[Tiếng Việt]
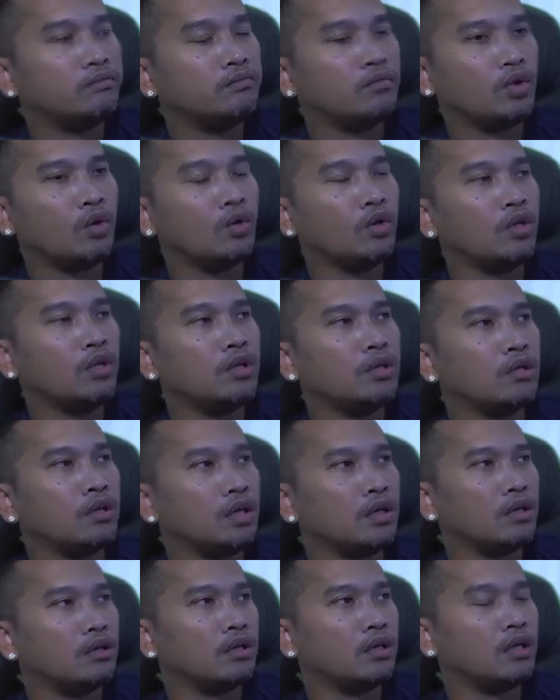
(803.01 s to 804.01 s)
lối nè
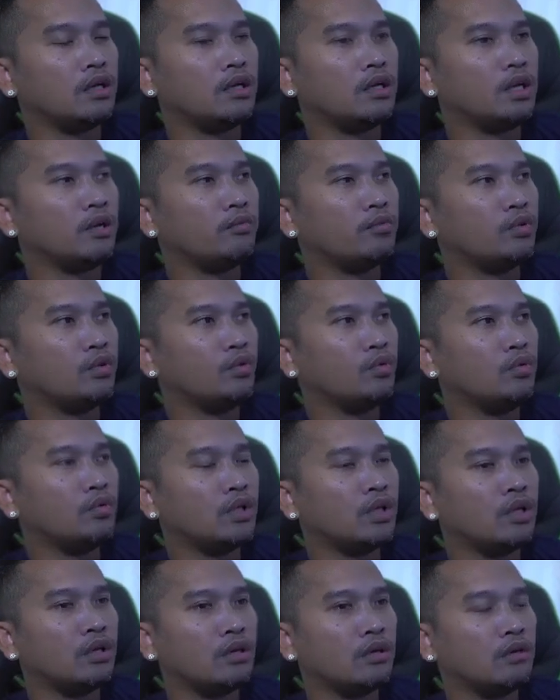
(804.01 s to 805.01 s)
real club tụt
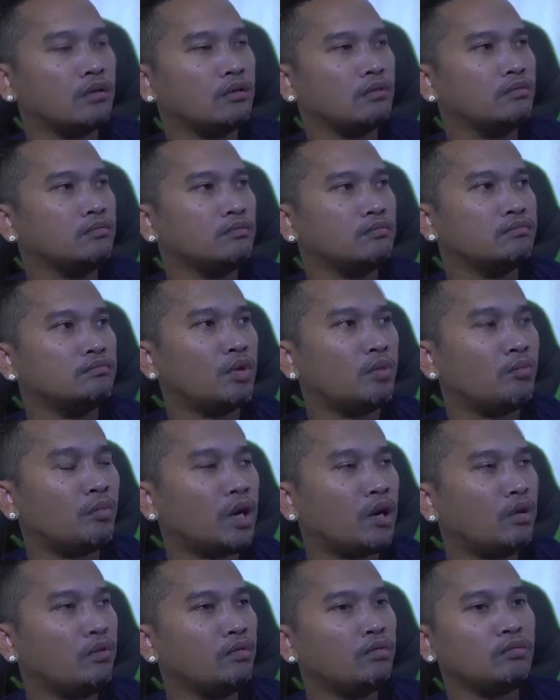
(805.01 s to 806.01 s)
mà
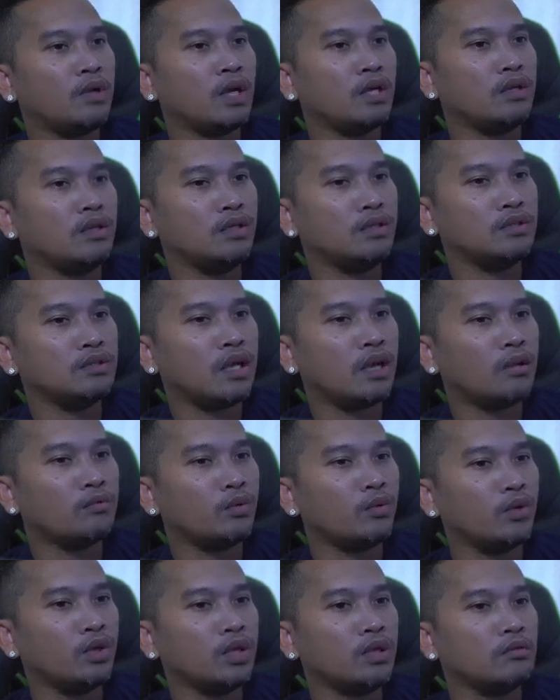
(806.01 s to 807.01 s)
máu ban lơ xa và
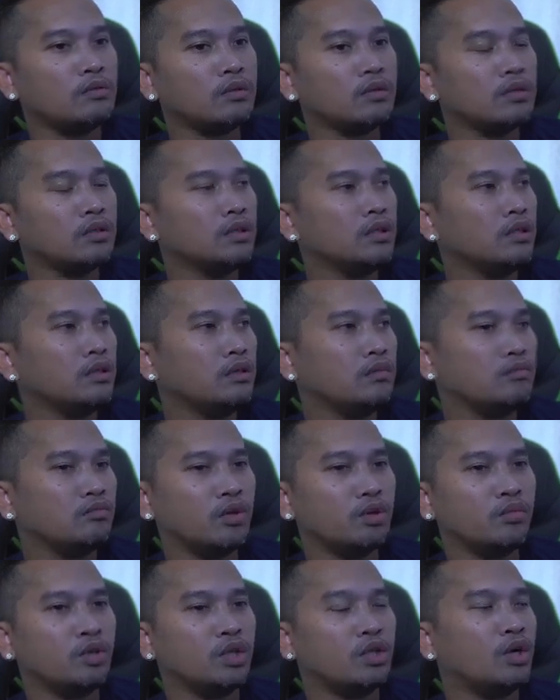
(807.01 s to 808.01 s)
bị không
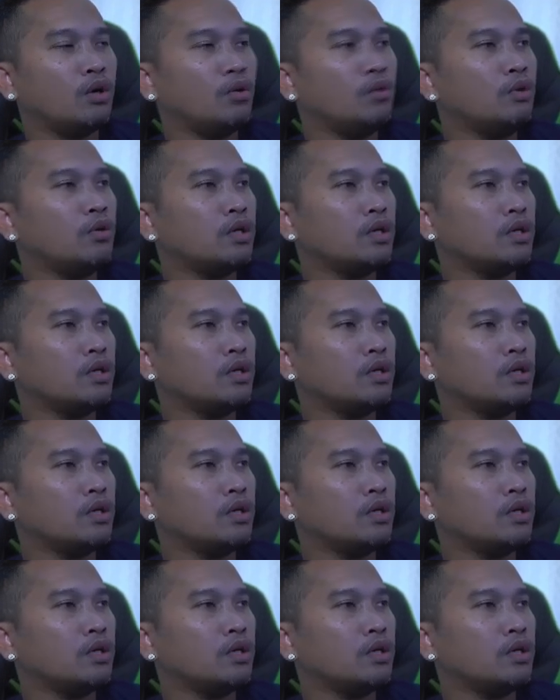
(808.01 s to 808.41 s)
mà vật ấu